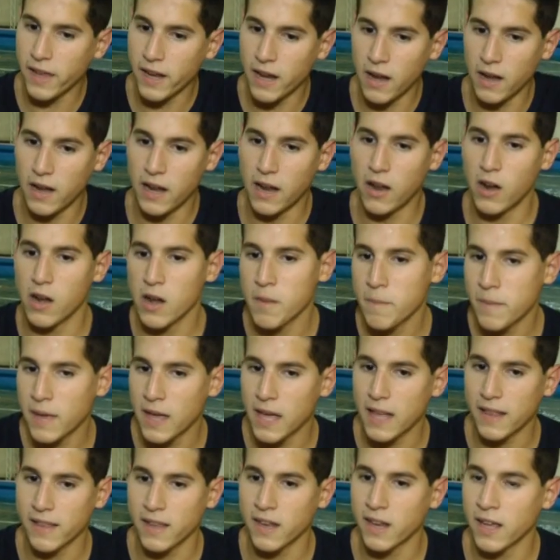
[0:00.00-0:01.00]
ir a la
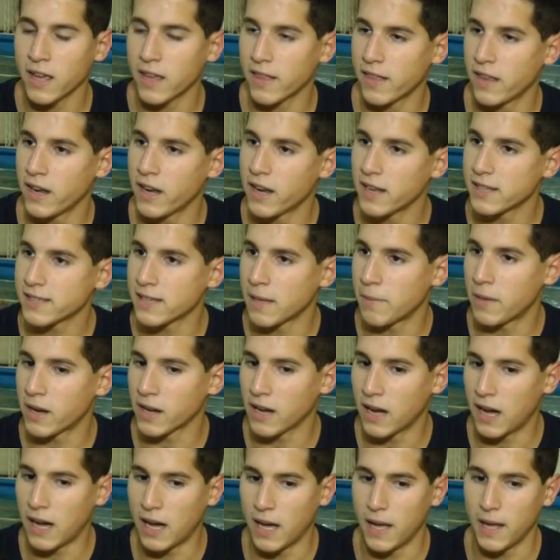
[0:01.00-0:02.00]
Olimpiada, tienen que tener esa
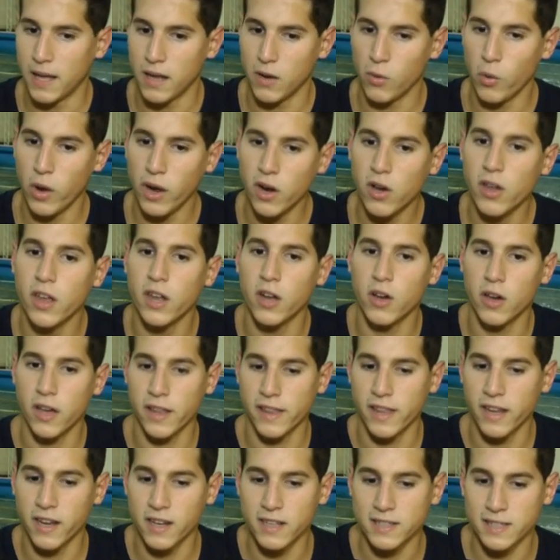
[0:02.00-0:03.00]
marca A. Luego de los
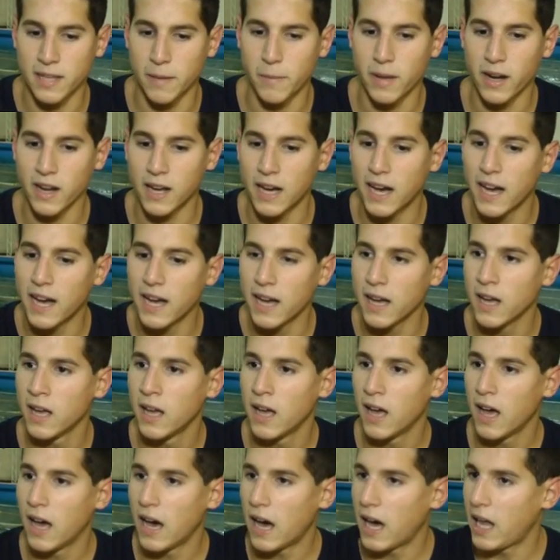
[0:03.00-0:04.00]
que tienen esa marca A,
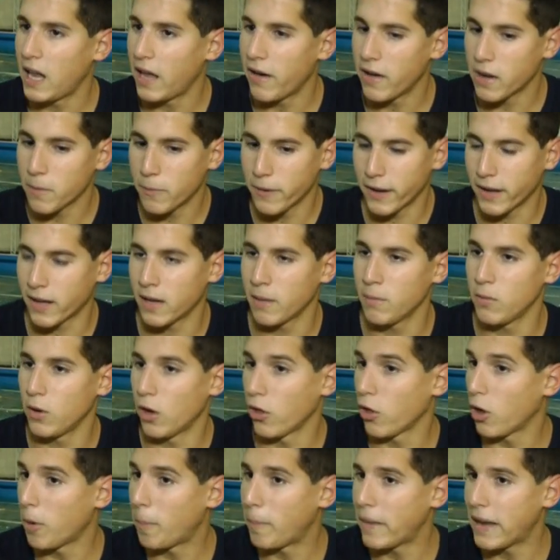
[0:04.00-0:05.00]
al haber, por
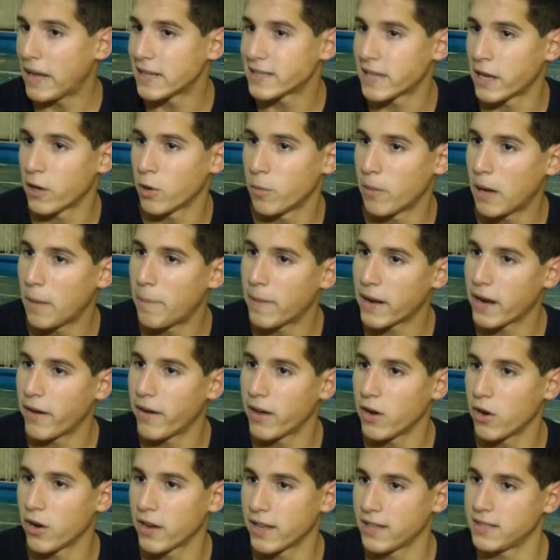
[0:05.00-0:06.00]
ejemplo, dos plazas nomás para
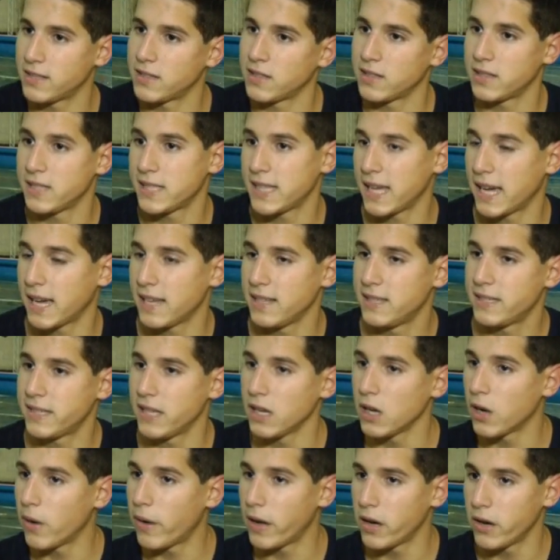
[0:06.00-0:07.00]
varones, si hay
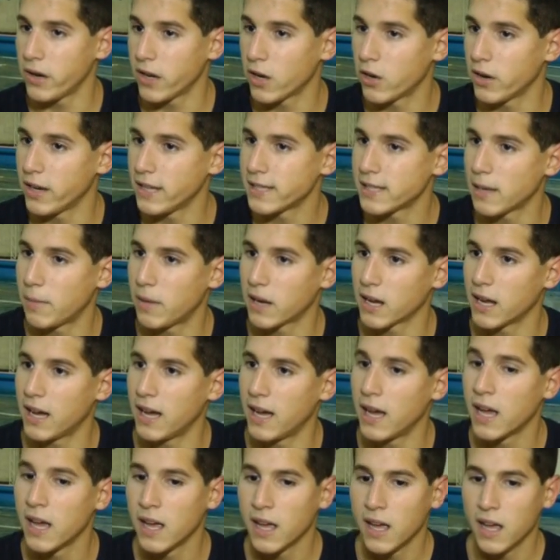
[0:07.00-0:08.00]
cinco varones con esa
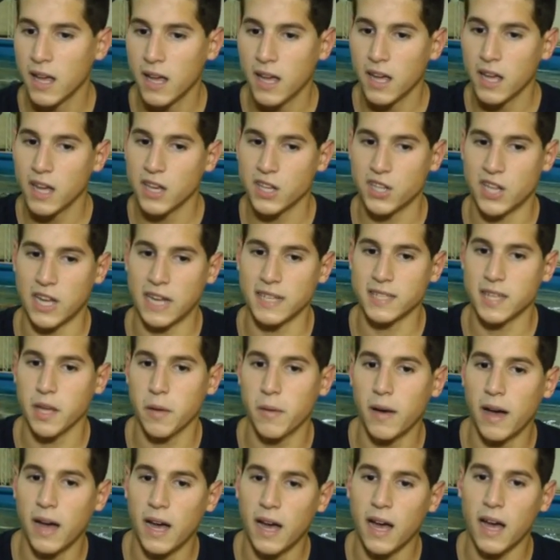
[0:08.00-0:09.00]
marca, ya se
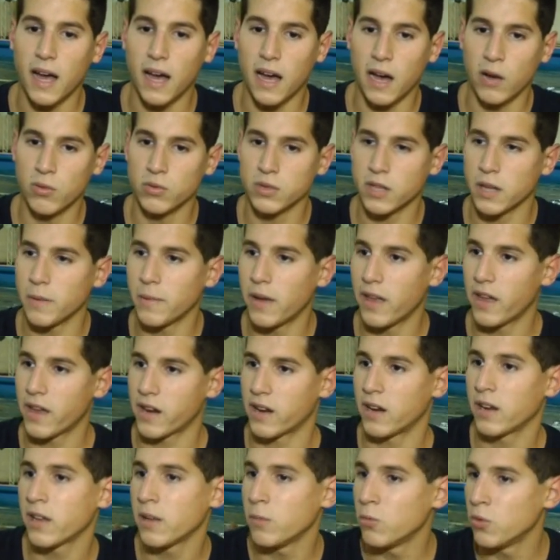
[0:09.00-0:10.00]
va a un tema de
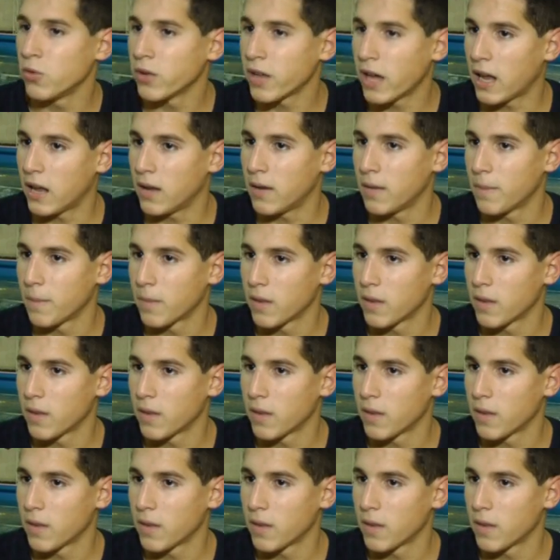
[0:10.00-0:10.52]
ranking mundial.